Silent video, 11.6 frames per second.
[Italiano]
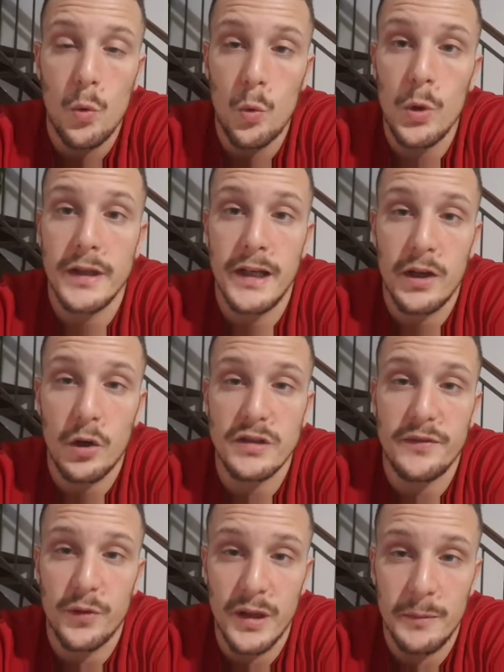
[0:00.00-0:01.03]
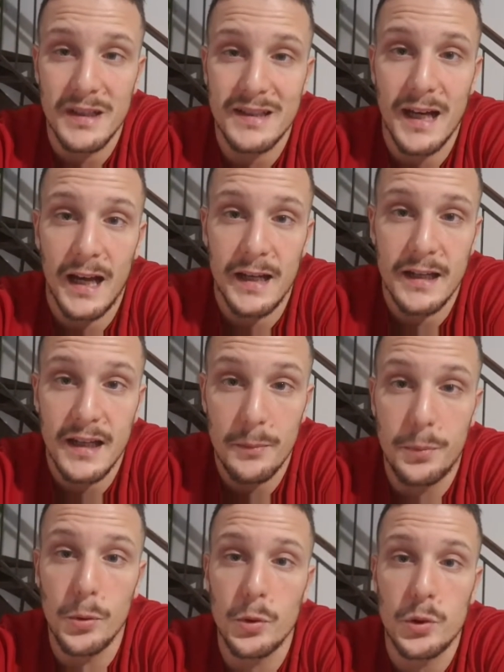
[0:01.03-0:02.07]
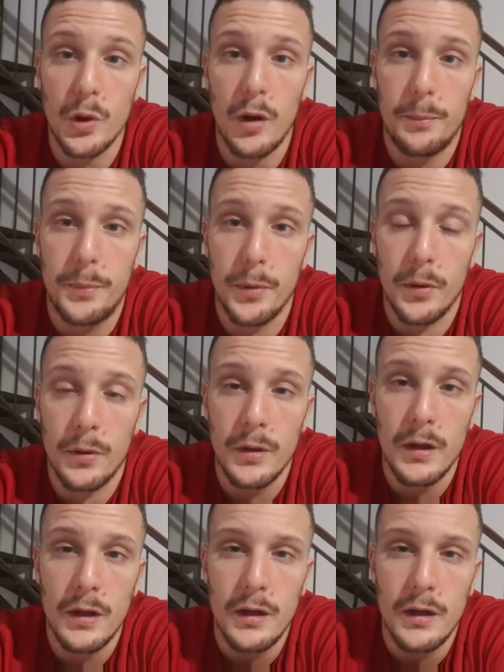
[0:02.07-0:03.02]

Una delle cose fondamentali che purtroppo